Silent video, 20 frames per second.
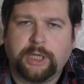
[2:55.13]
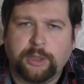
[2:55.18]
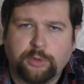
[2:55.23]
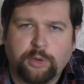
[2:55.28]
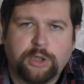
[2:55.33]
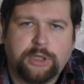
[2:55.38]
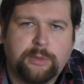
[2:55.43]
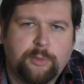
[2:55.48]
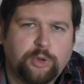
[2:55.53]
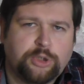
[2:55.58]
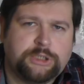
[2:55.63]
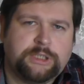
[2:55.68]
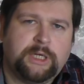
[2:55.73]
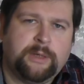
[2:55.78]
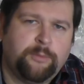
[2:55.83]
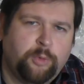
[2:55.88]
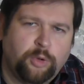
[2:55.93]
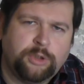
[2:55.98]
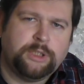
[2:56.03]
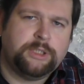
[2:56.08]
который не может
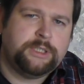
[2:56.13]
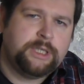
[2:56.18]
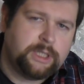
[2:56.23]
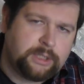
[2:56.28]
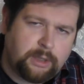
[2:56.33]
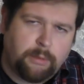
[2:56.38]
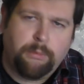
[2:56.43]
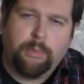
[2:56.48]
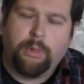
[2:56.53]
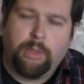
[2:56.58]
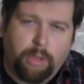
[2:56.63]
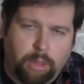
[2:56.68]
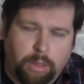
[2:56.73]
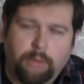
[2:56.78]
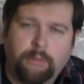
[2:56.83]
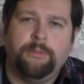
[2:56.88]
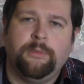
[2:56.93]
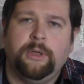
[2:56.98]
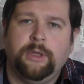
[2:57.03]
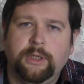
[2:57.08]
заработать, это,
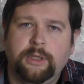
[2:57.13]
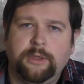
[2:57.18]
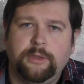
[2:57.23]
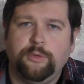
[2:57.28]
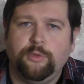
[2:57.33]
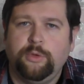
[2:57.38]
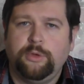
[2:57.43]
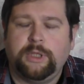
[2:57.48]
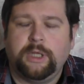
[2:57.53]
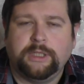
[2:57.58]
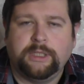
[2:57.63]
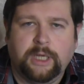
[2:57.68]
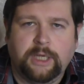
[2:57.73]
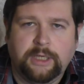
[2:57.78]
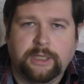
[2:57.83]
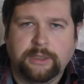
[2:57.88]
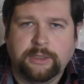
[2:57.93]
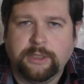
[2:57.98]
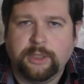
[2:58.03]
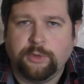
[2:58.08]
ну и так далее.